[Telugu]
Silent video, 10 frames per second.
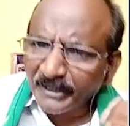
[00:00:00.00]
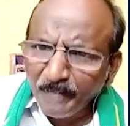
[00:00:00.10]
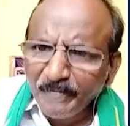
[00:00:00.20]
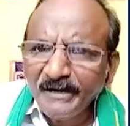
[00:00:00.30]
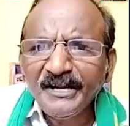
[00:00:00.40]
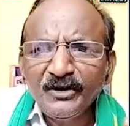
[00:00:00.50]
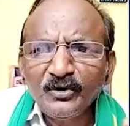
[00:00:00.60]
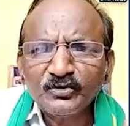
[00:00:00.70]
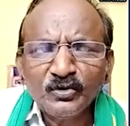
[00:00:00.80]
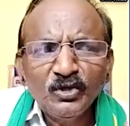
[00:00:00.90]
రిపబ్లిక్ డే
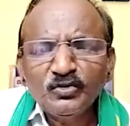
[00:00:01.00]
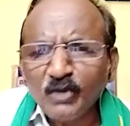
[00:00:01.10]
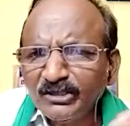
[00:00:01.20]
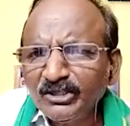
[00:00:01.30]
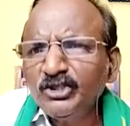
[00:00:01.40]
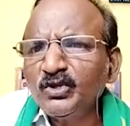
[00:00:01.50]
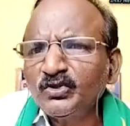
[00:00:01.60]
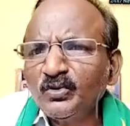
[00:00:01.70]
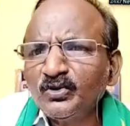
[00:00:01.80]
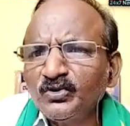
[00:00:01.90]
రోజునో స్వాతంత్ర
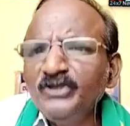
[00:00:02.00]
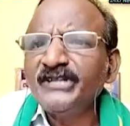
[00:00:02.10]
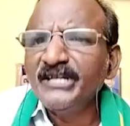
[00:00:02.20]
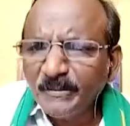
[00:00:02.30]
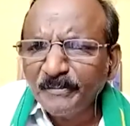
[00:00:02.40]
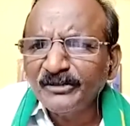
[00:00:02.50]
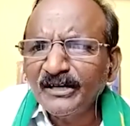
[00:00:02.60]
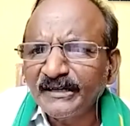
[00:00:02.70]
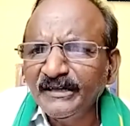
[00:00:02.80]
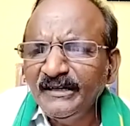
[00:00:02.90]
దినోత్సవ రోజునో దేశ
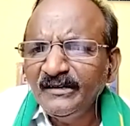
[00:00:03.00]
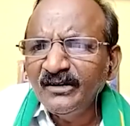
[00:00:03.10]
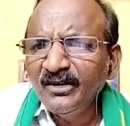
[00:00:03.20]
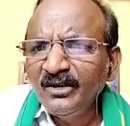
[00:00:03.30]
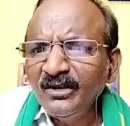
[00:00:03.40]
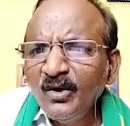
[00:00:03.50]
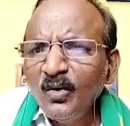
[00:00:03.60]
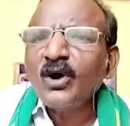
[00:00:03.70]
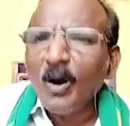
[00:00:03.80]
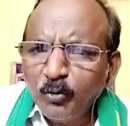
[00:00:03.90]
ప్రజలకి
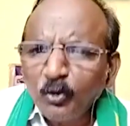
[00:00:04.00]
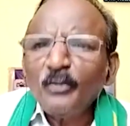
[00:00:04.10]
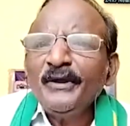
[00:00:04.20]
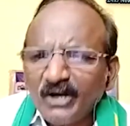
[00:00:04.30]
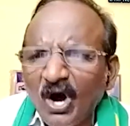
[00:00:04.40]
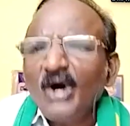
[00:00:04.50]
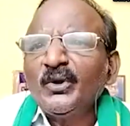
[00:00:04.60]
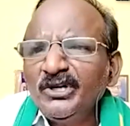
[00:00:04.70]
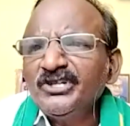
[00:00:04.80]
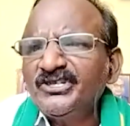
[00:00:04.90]
ఒక అపూర్వమైన
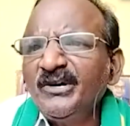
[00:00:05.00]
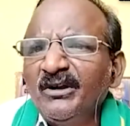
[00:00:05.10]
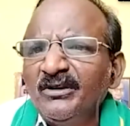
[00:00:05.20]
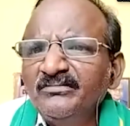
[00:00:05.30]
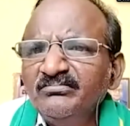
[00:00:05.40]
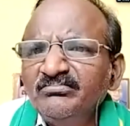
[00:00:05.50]
కానుకను ఇచ్చేవాళ్ళు